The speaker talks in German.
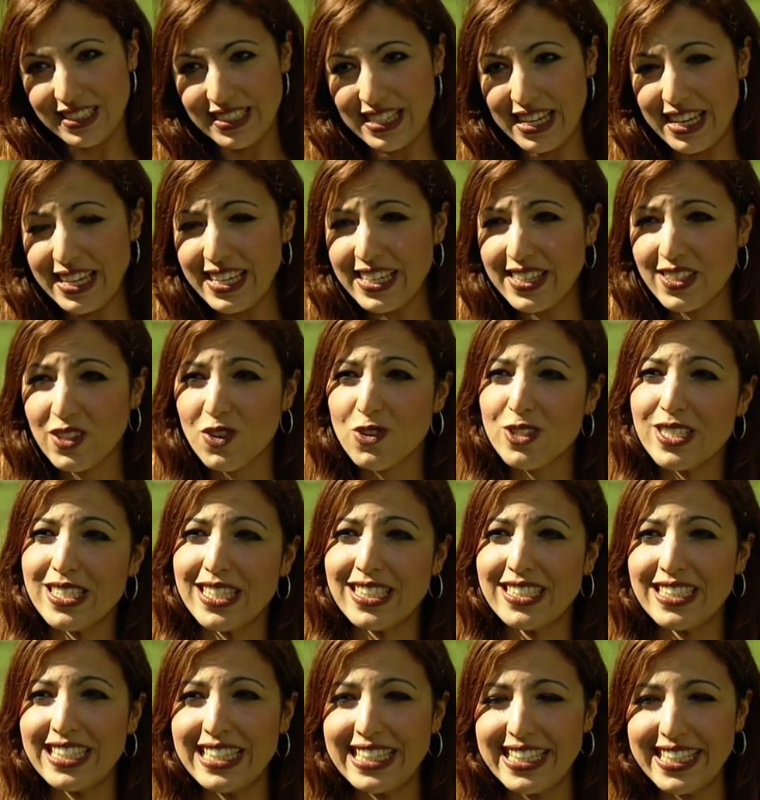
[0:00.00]
Da ich
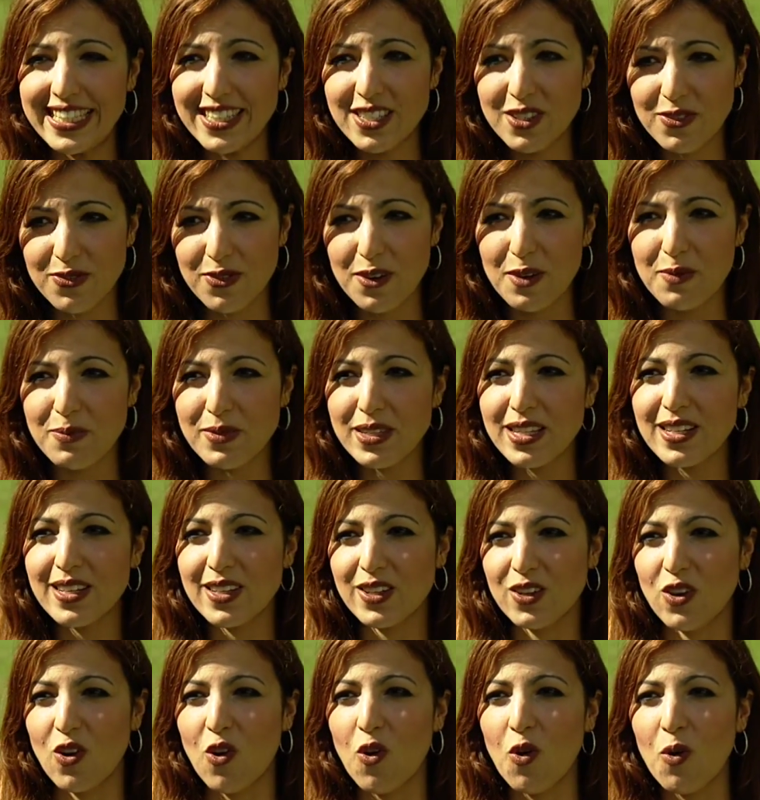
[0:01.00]
aus einer
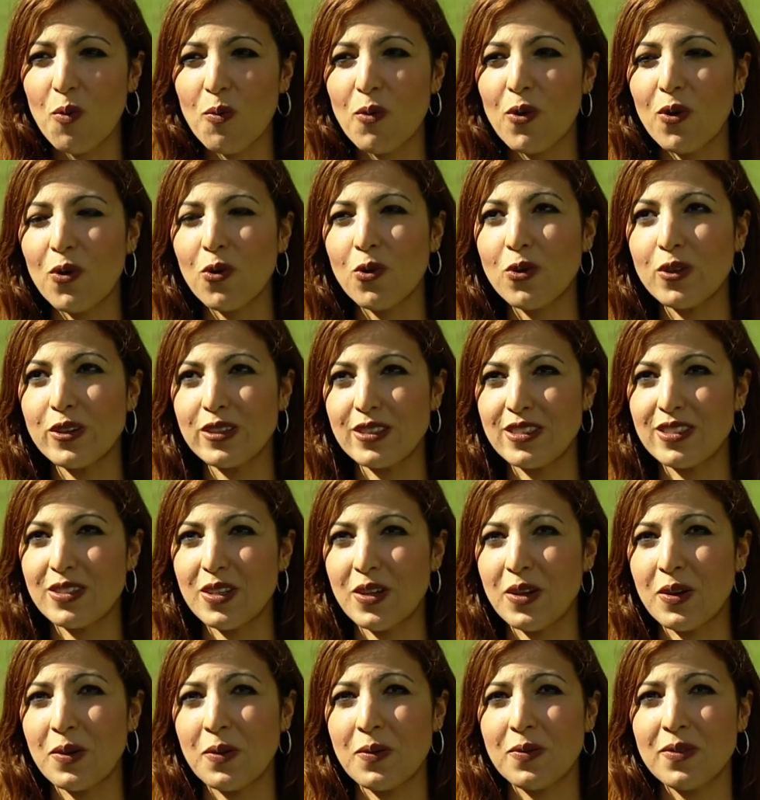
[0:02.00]
Lehrerfamilie komme und
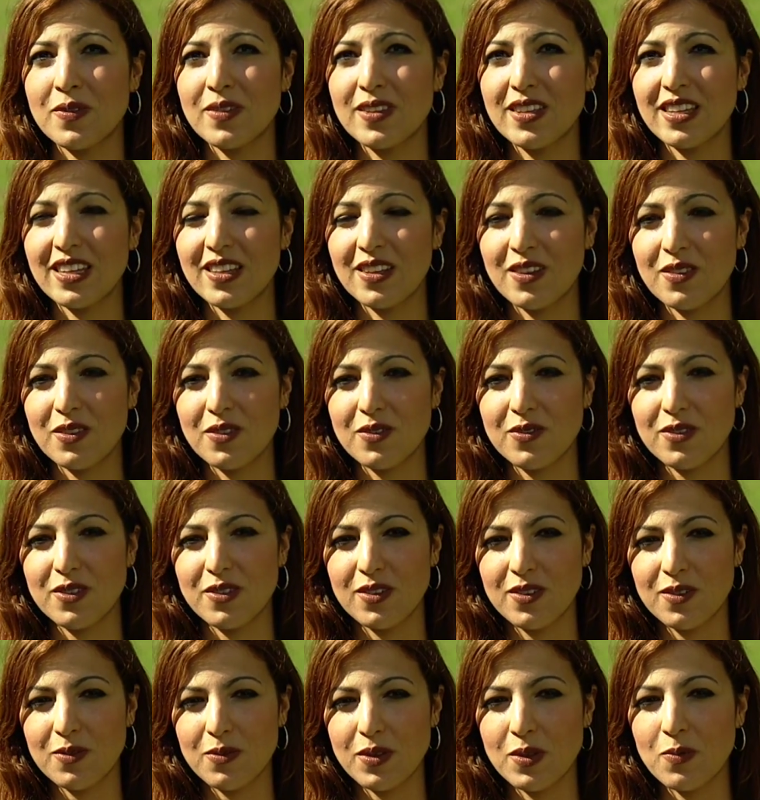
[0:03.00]
ähm, äh,
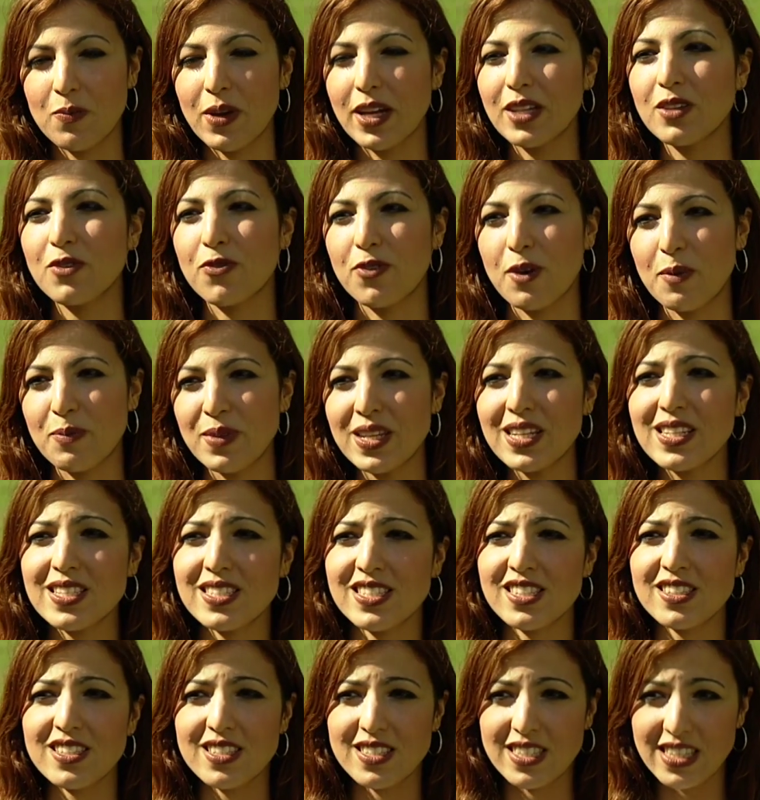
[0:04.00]
äh, in meiner
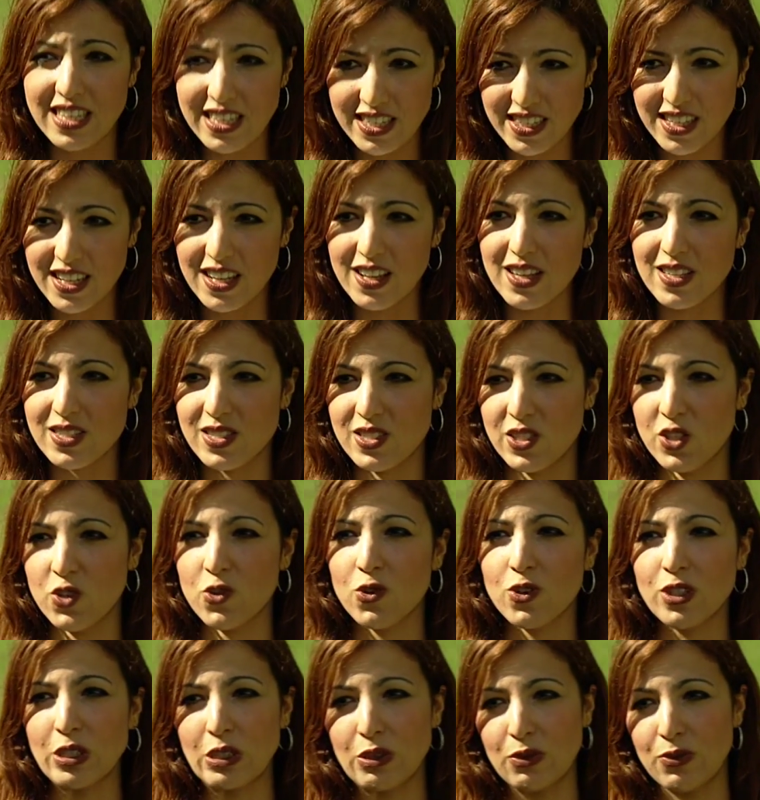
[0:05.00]
Familie sind das
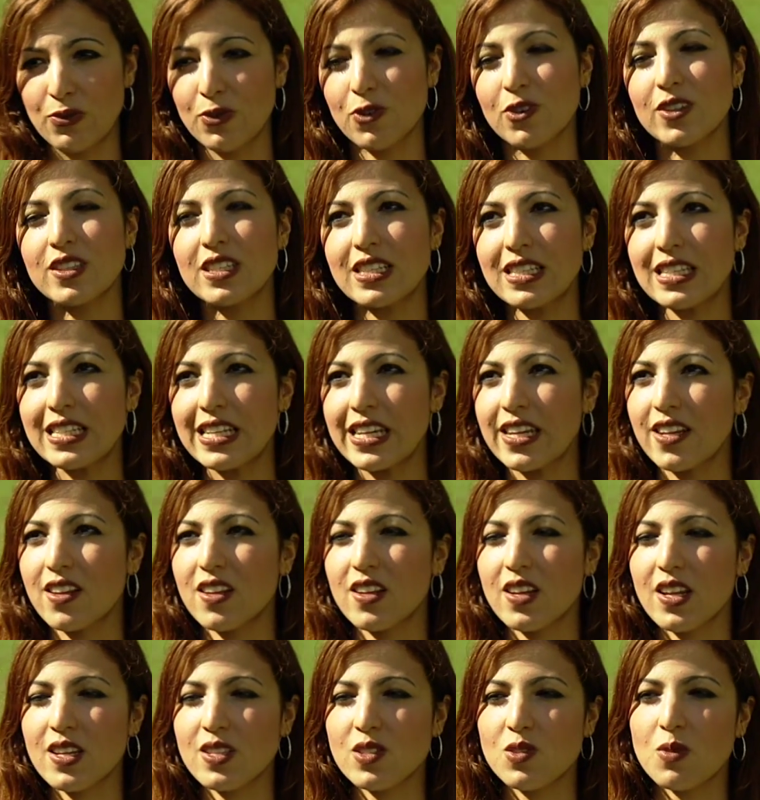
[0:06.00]
Generationen von den
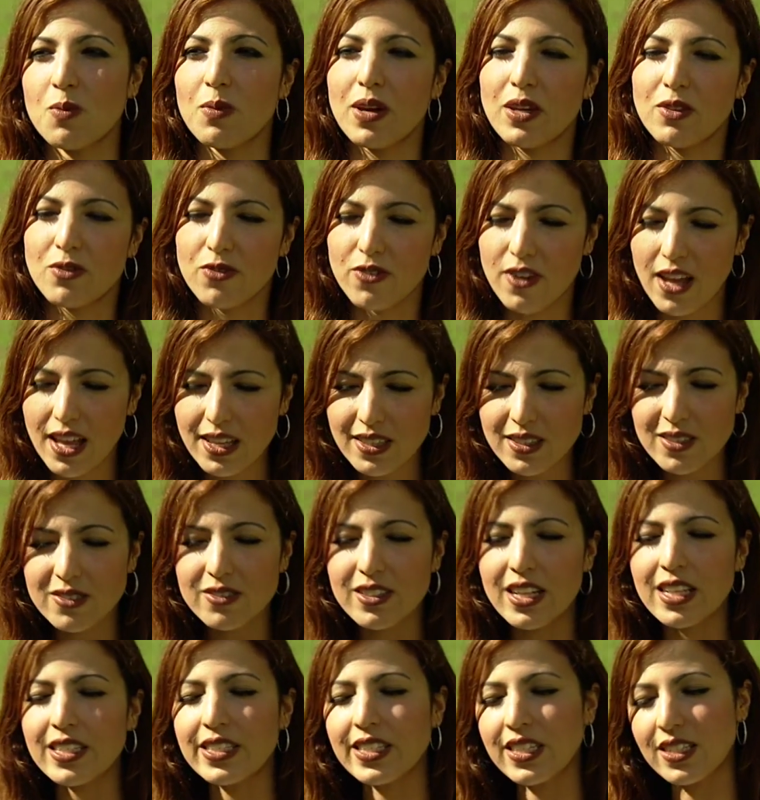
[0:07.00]
Lehrern. Also mein
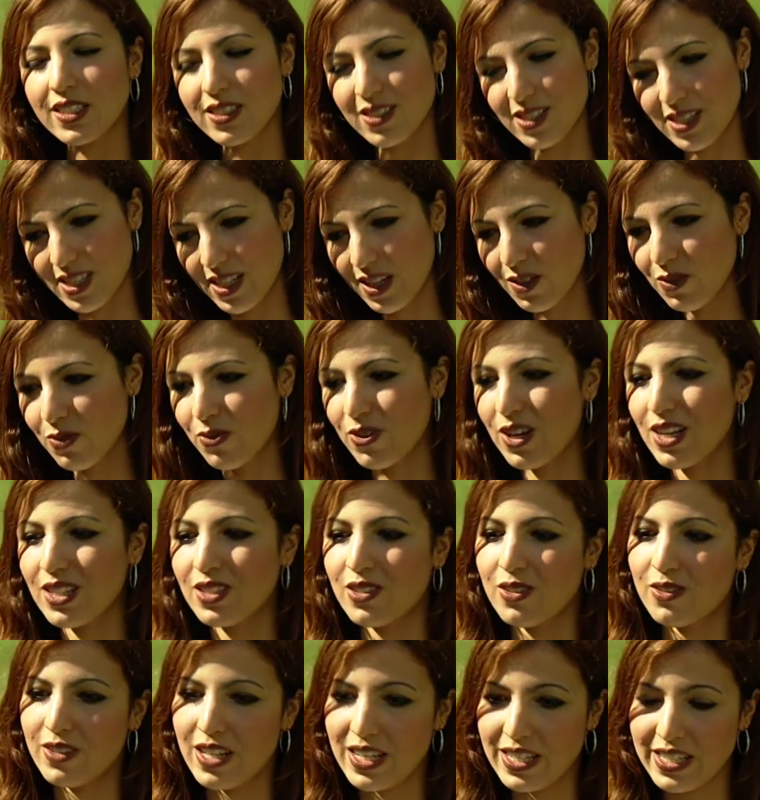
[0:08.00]
Vater war Lehrer, sein
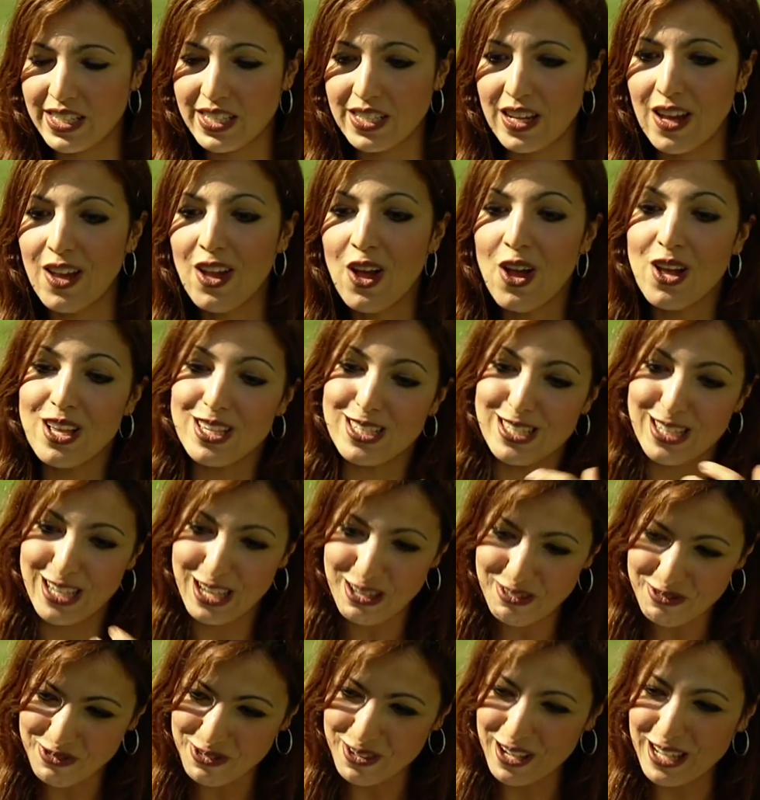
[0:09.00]
Vater war Lehrer,
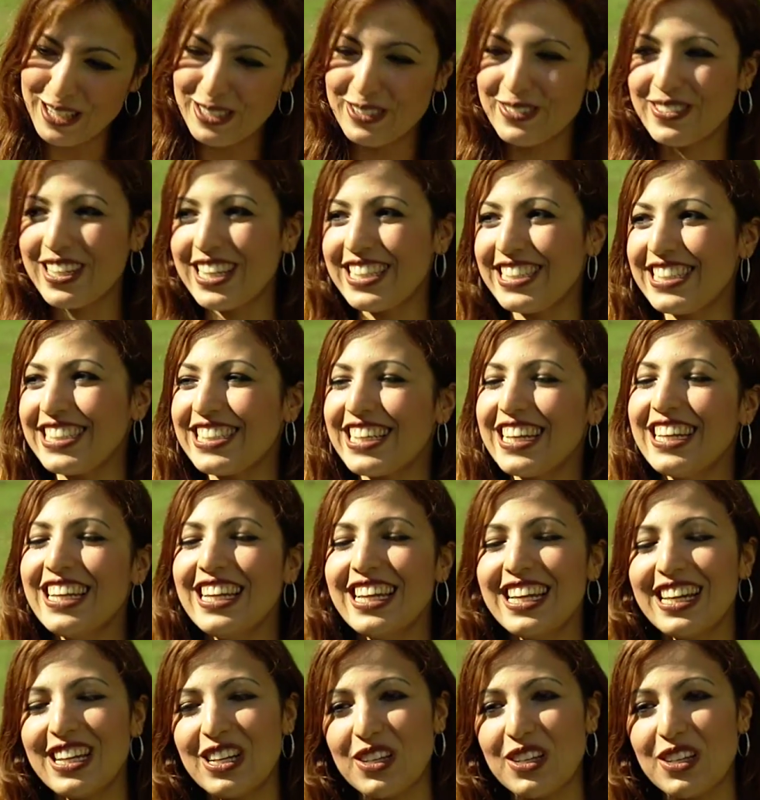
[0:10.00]
sein Vater war Lehrer.